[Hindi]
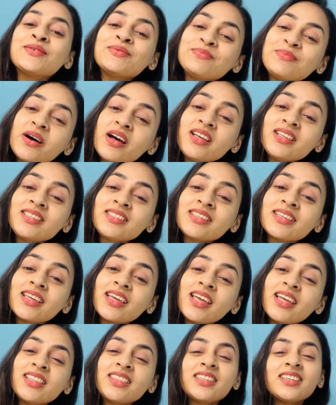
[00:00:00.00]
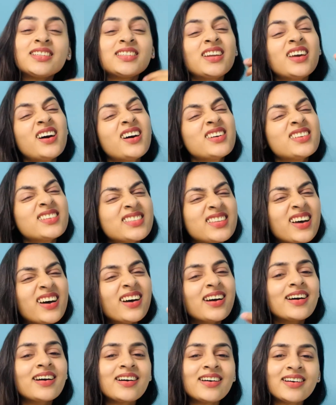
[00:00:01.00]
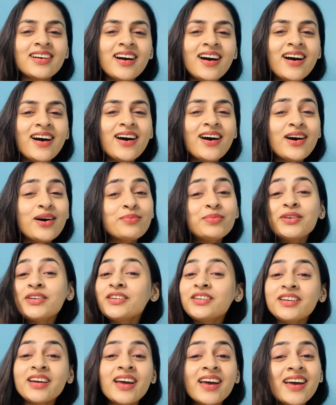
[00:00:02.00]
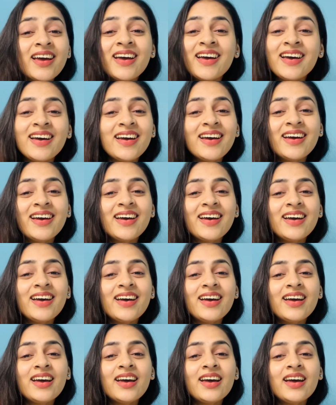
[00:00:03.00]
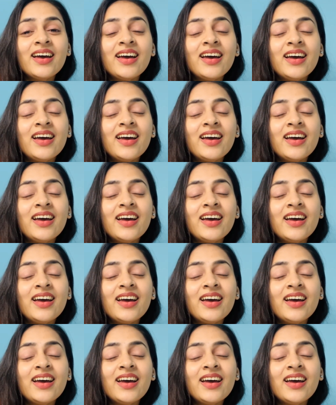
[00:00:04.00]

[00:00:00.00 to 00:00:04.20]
बस इतना सा खाब है